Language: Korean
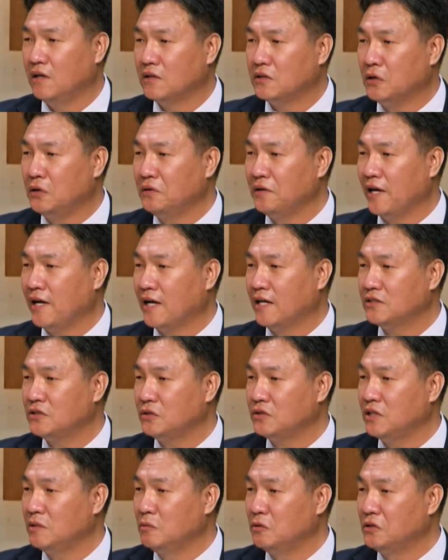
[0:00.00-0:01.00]
더
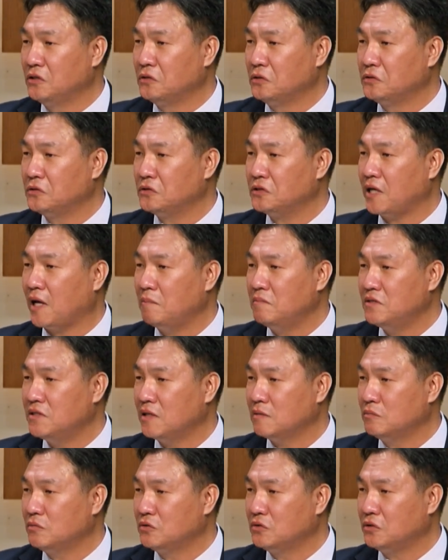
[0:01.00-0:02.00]
나아가서 디모데전서 삼
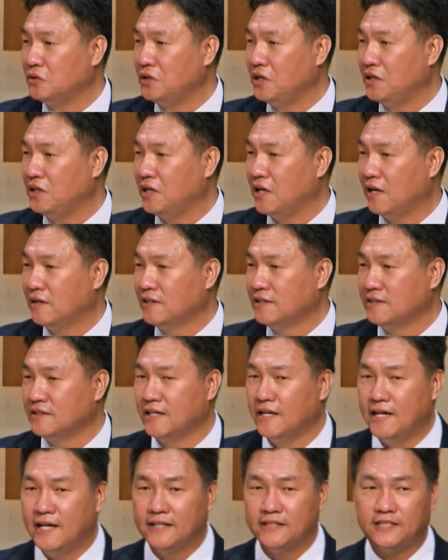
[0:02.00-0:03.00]
장부터 얘기하는
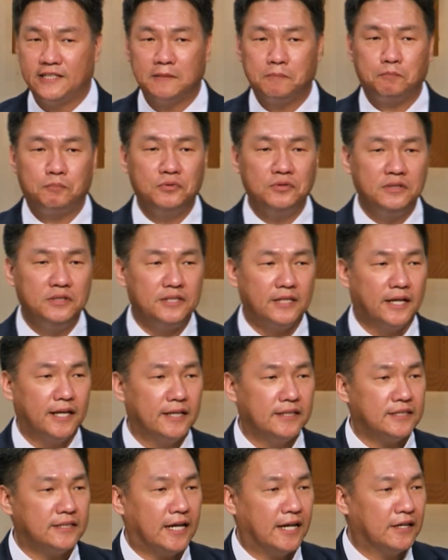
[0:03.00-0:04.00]

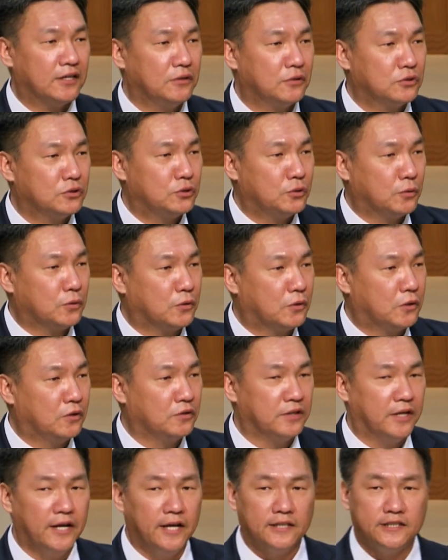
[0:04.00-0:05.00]
직분자의 자격
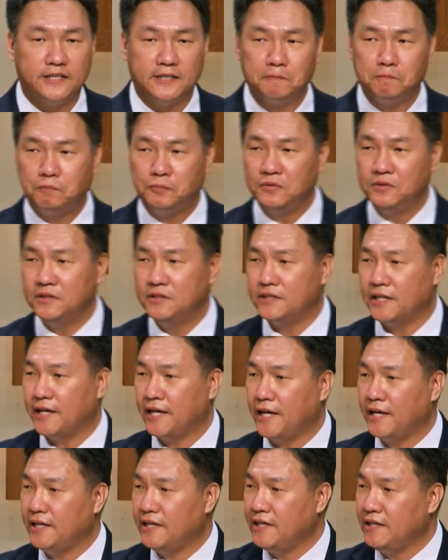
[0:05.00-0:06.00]
조건,
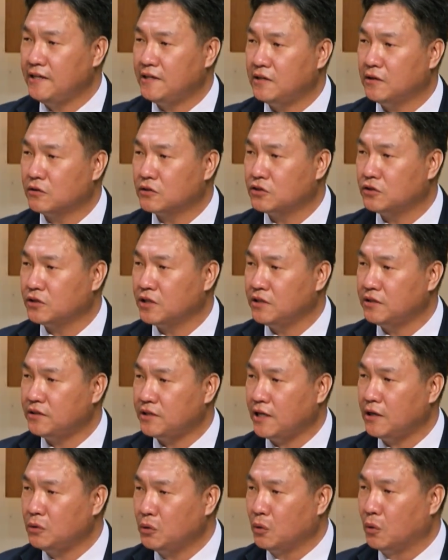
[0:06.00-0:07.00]
직분자의 인격적인
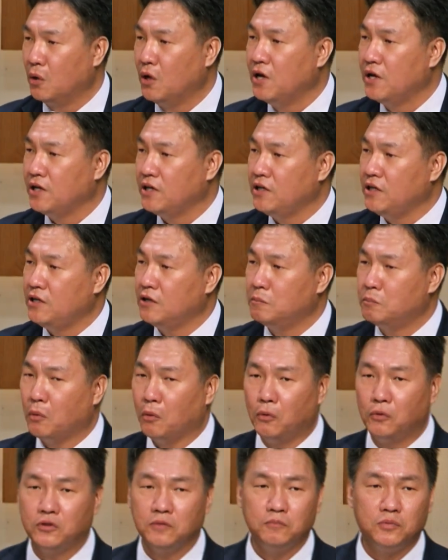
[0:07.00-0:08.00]
태도, 이런
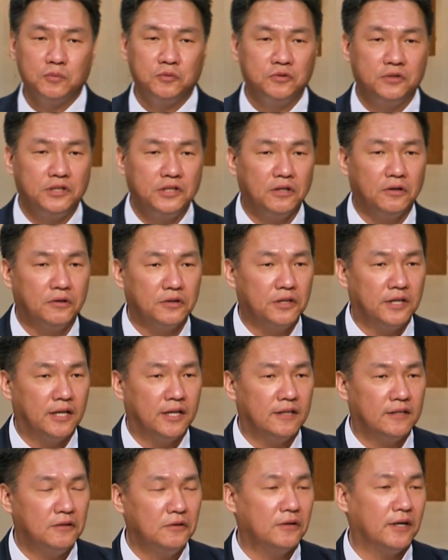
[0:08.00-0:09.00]
모든 부분들이
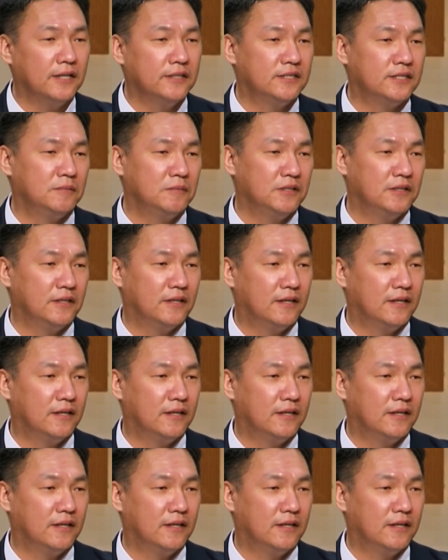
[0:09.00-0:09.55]
여기에 들어가 있습니다.